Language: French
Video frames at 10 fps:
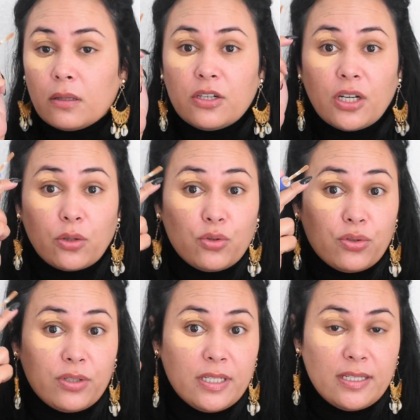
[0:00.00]
déjà que
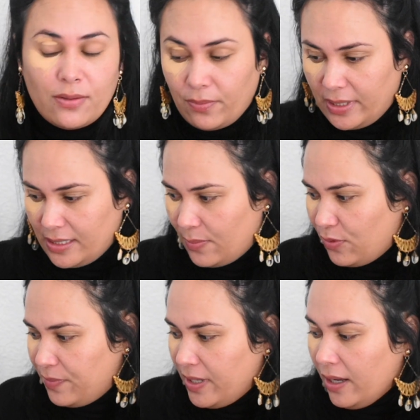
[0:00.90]
j'utilise en base à
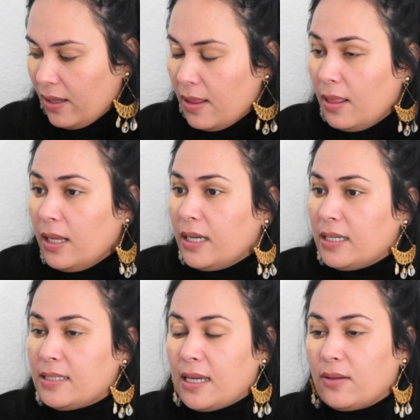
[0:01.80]
paupières
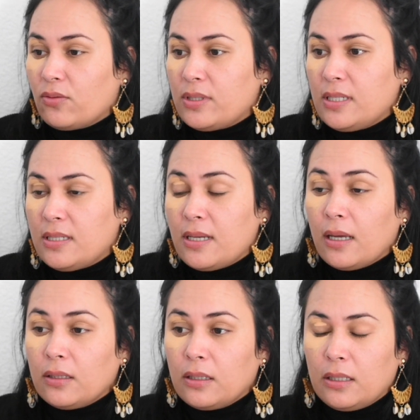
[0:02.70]
et c'est un
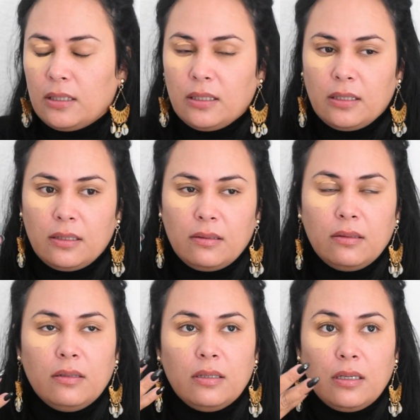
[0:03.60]
anti-cerne
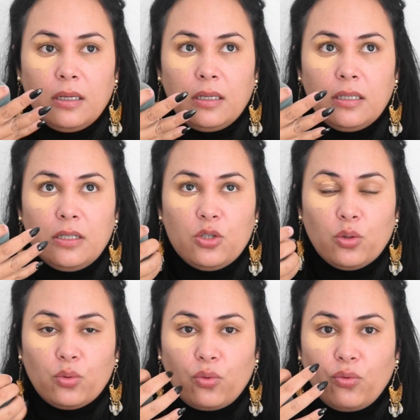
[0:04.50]
qui
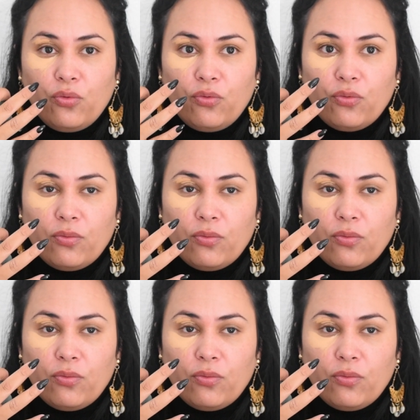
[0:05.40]
je trouve